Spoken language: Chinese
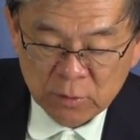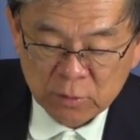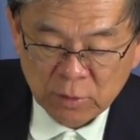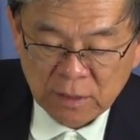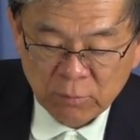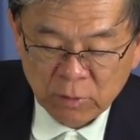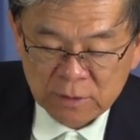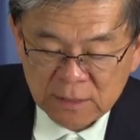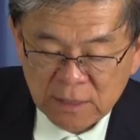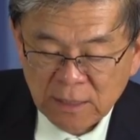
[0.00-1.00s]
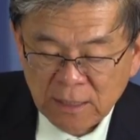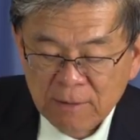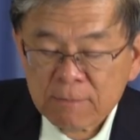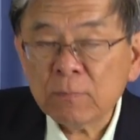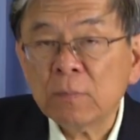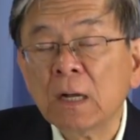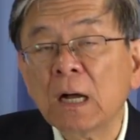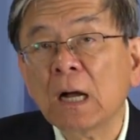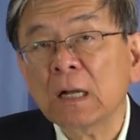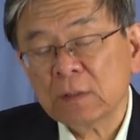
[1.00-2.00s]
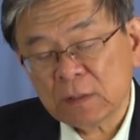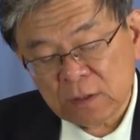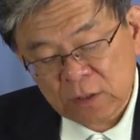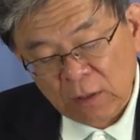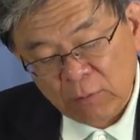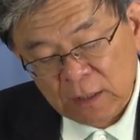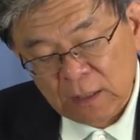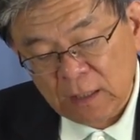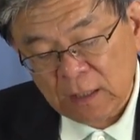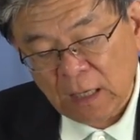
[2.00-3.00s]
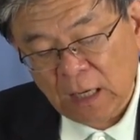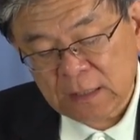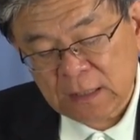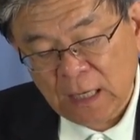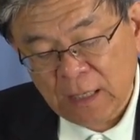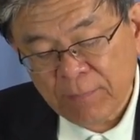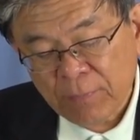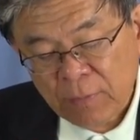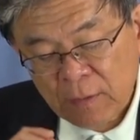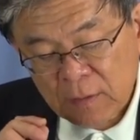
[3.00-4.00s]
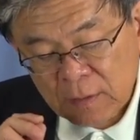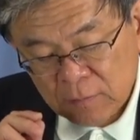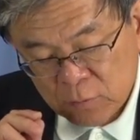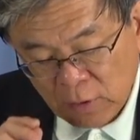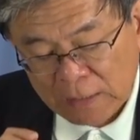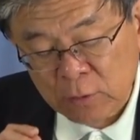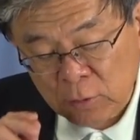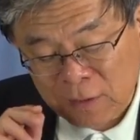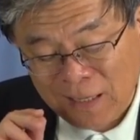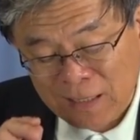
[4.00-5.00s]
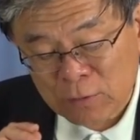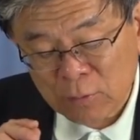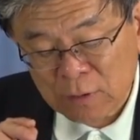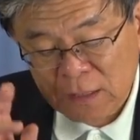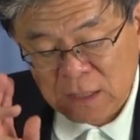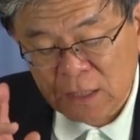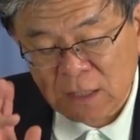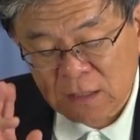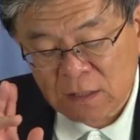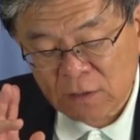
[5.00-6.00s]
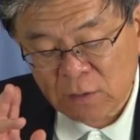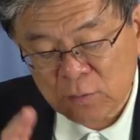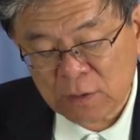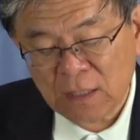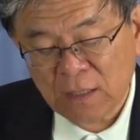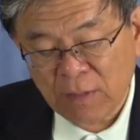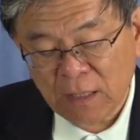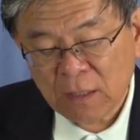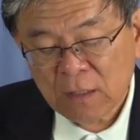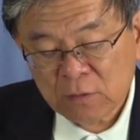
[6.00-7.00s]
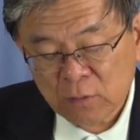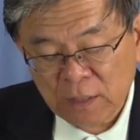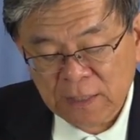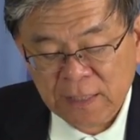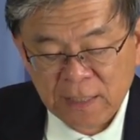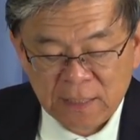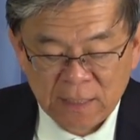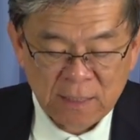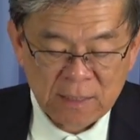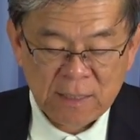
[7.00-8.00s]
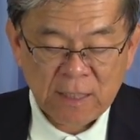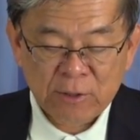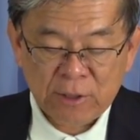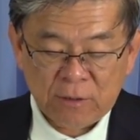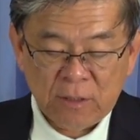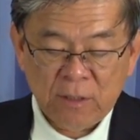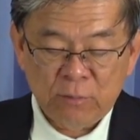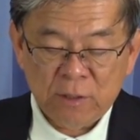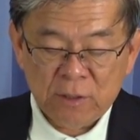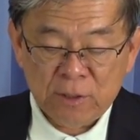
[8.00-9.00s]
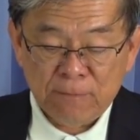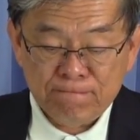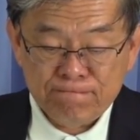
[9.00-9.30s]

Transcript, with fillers: 所以呢，我在这里呢，稍微的在传统改革中的四个圣经属性里面做了一些的调整和润色。